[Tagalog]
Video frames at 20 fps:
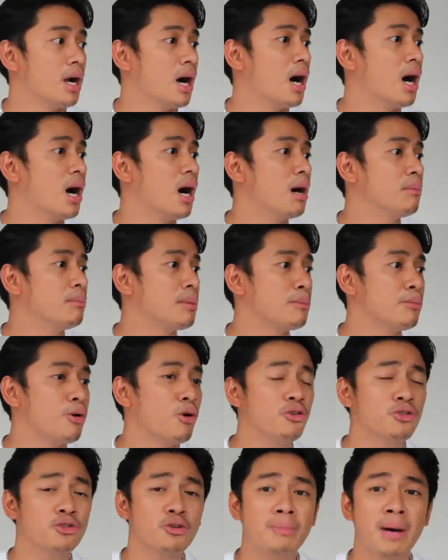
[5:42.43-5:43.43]
Um, I'm
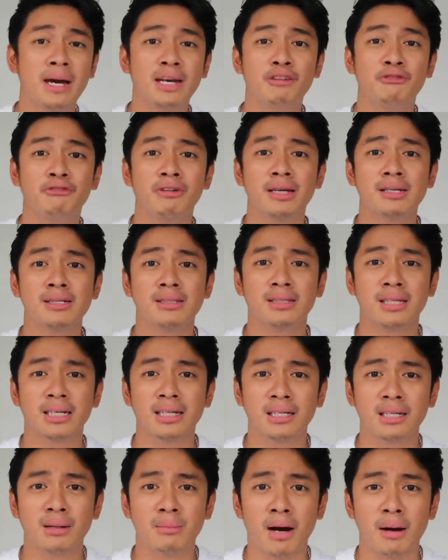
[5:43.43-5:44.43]
also
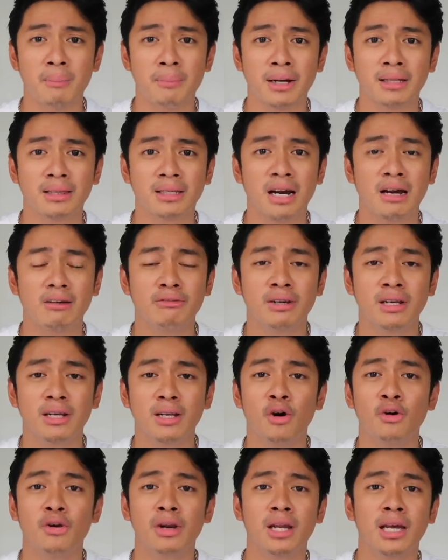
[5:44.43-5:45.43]
manifesting na
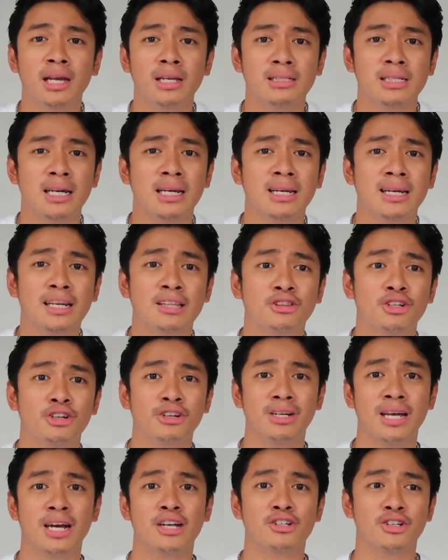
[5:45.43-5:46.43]
makapag-travel na uli. Sana
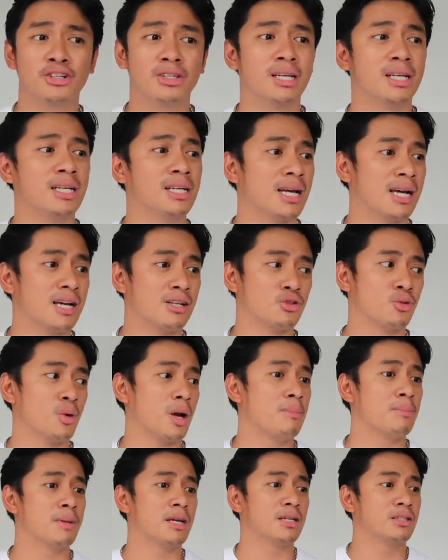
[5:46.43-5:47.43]
internationally na.
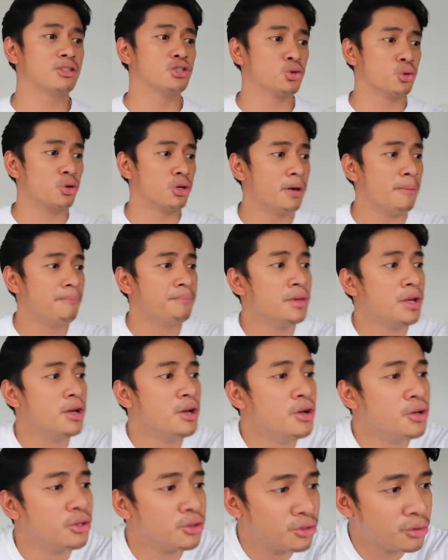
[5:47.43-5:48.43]
So I made sure
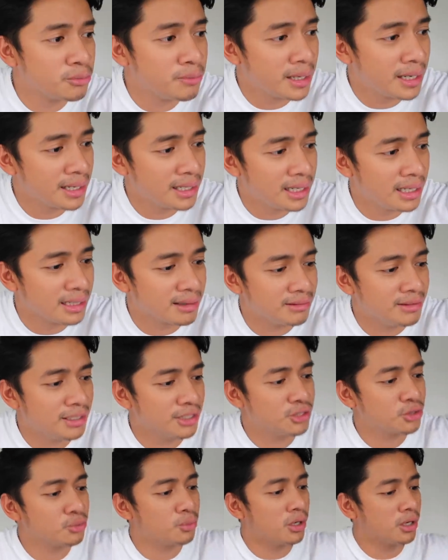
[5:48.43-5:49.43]
to buy like
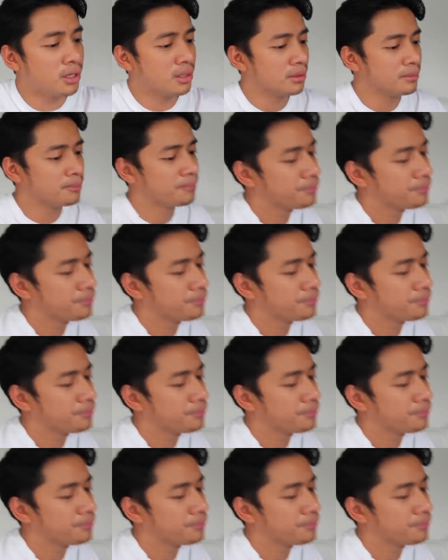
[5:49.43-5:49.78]
this one.